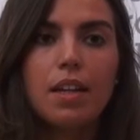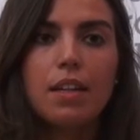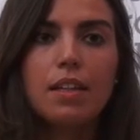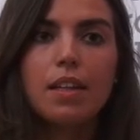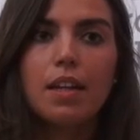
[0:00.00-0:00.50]
de
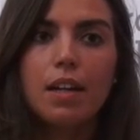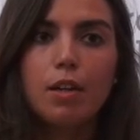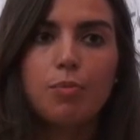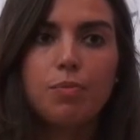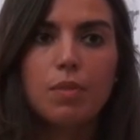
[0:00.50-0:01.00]
aquí
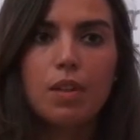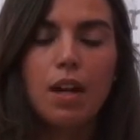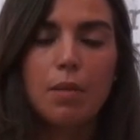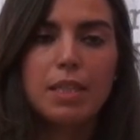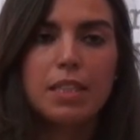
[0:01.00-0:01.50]
mm,
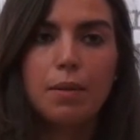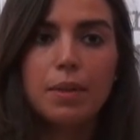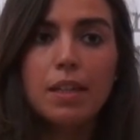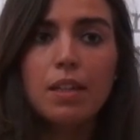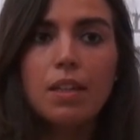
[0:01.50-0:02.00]
al mes de
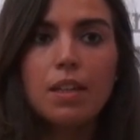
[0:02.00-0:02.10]
abril.